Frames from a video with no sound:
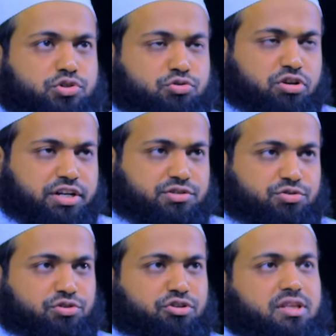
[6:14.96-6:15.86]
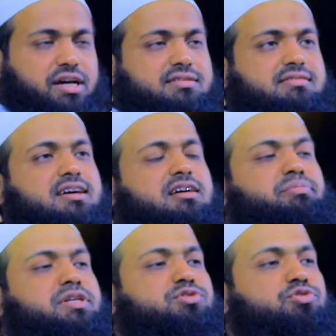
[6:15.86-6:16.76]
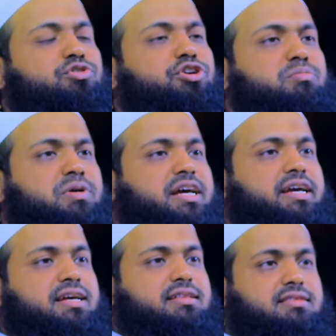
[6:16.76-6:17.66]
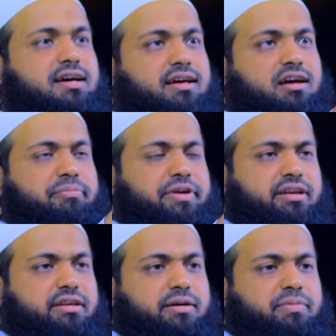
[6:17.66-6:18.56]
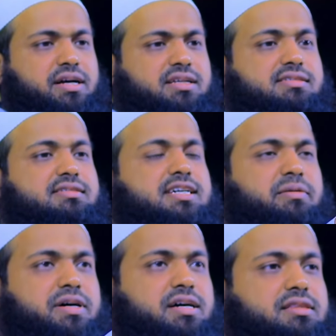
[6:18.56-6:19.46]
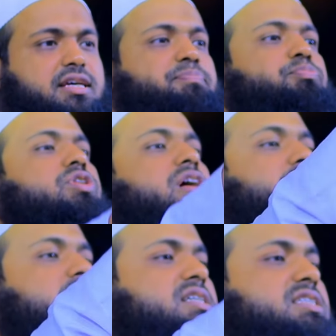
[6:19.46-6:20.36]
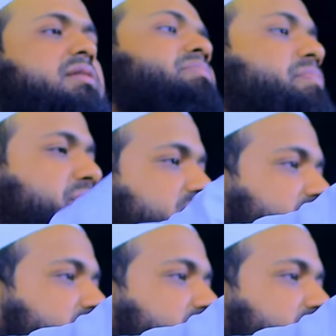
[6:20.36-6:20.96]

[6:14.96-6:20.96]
রসুলের সুন্নত আর সাহাবির সুন্নত মিলাইলে তারাবিন নামাজ জামাতে পুরা মাস আমরা